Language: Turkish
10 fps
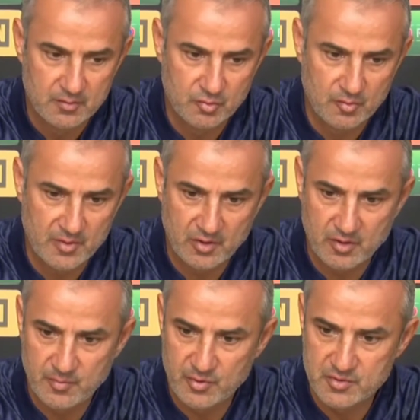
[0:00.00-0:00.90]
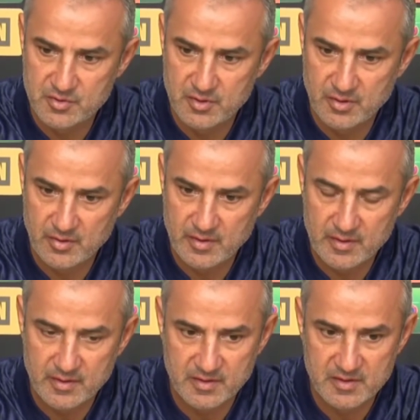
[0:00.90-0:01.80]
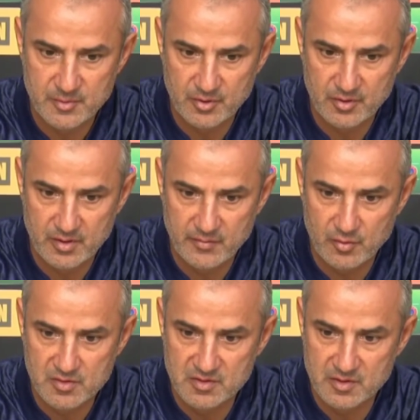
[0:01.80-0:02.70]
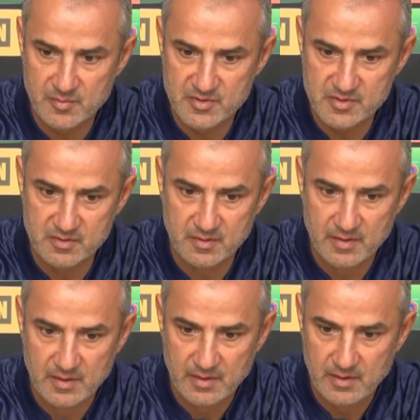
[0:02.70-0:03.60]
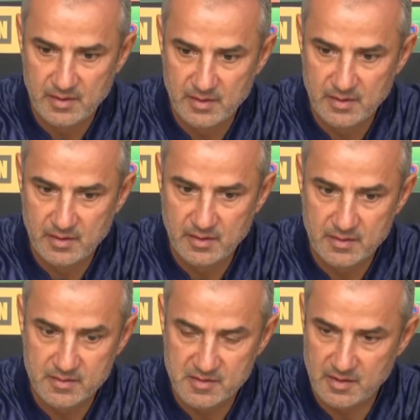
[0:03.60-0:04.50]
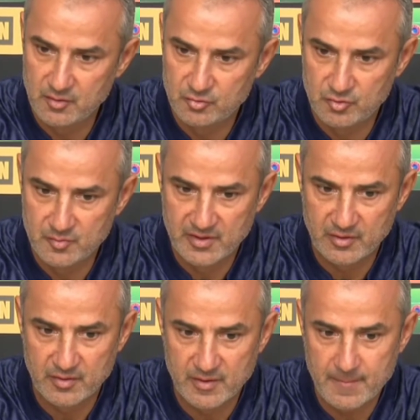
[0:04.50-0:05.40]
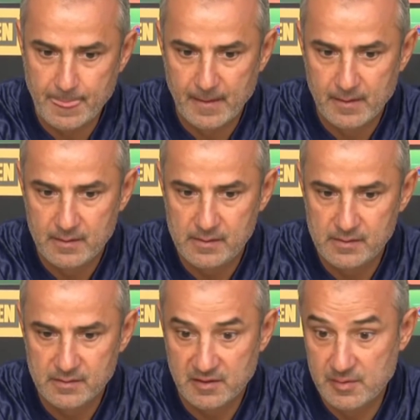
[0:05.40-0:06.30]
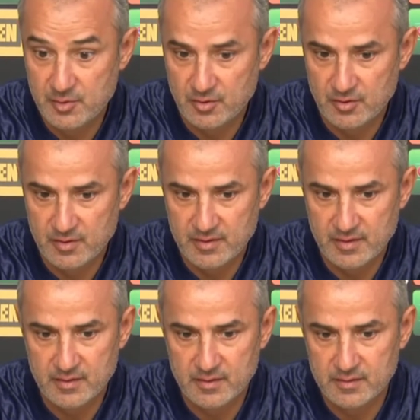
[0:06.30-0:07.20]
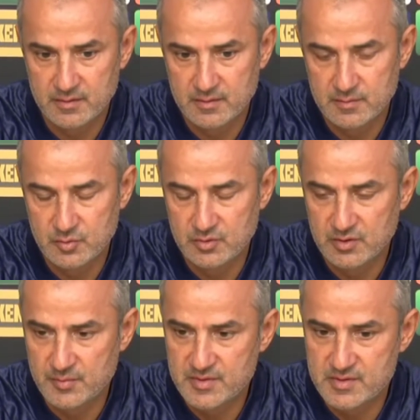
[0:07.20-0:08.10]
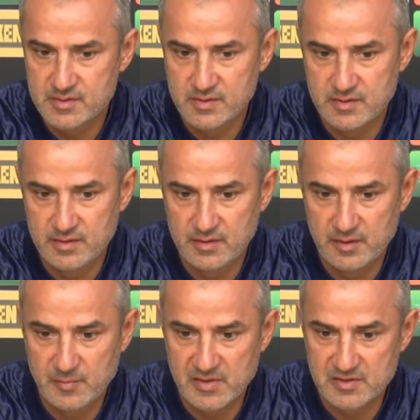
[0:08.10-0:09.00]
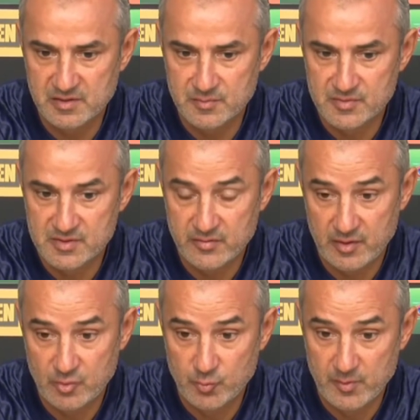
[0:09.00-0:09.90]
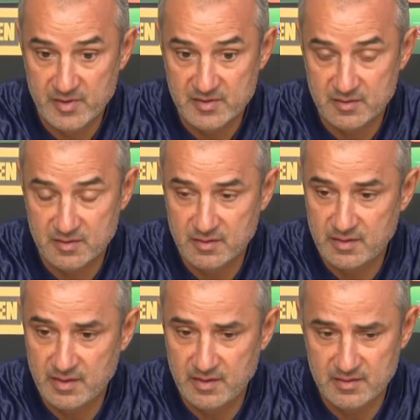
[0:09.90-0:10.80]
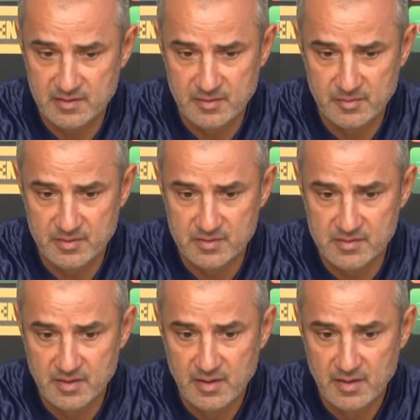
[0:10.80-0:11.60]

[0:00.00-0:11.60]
Duruma göre, pozisyona göre, rakibe göre ve oyuncularımızın e, sağlık durumuna göre e, rakibe göre de e, bunları biz e, lig maçlarımızda ve Avrupa maçlarında değerlendirebiliriz.